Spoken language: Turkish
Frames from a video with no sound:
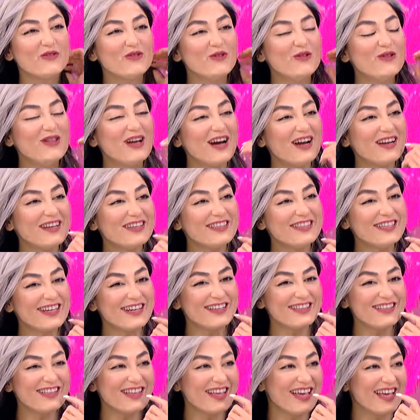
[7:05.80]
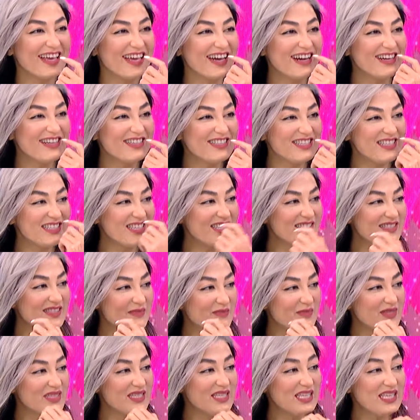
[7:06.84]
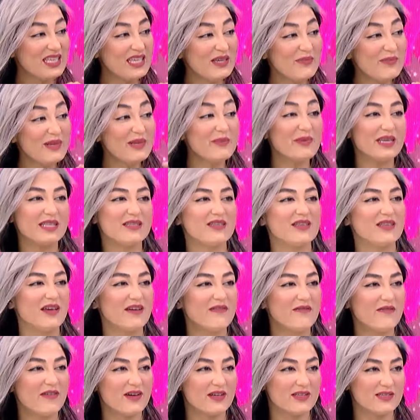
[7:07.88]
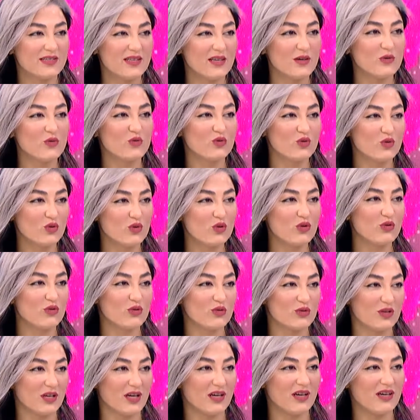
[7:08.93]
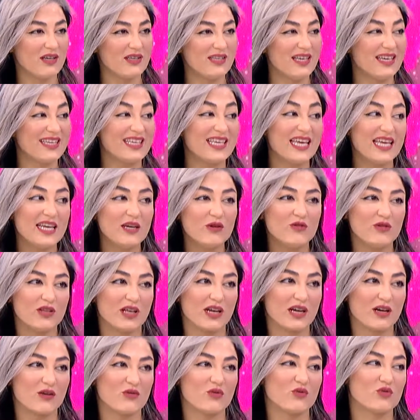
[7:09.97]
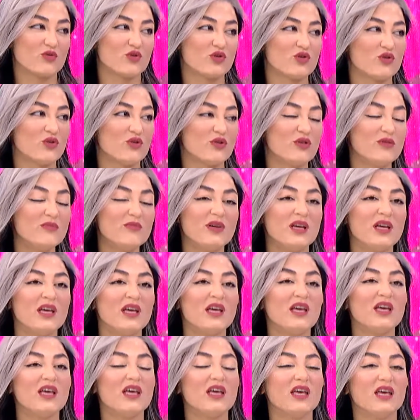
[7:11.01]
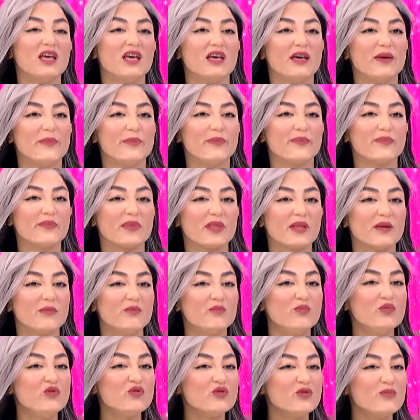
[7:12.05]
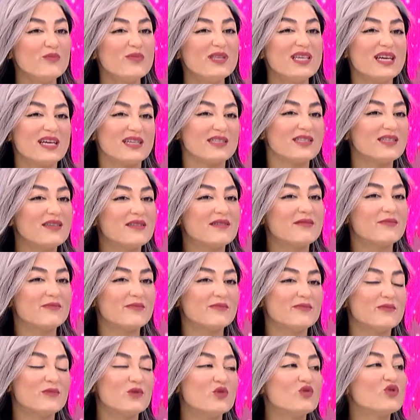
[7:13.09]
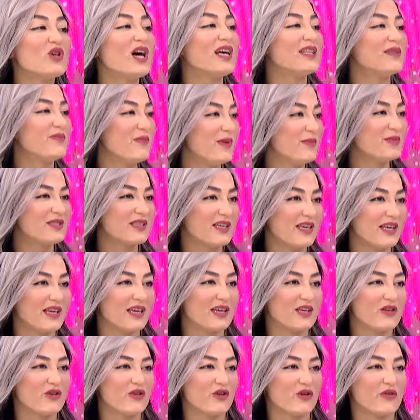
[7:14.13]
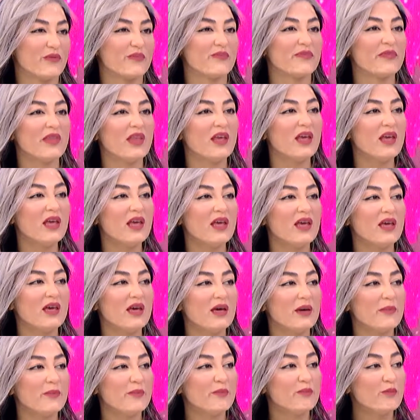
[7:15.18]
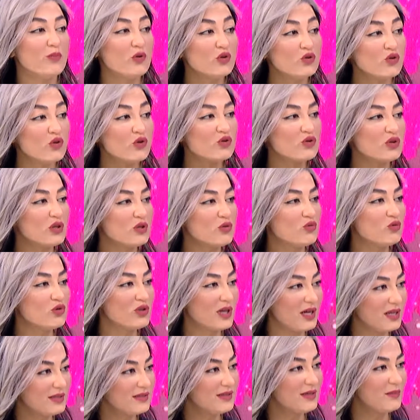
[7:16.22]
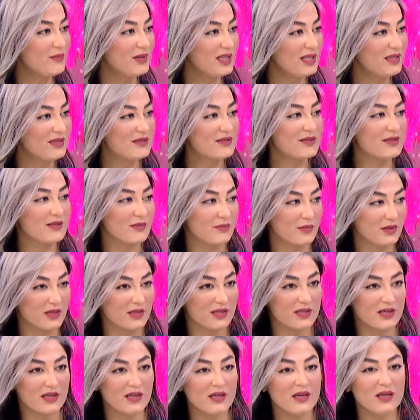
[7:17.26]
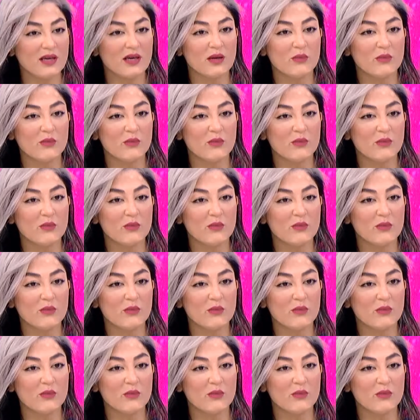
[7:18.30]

Gülerken eğer diş etimiz 2 milimetreden fazla gözüküyorsa genel olarak konuşuyorum. bunu birazcık düzeltmemiz gerekiyor. E, botoksla düzeltebiliriz tabii ki.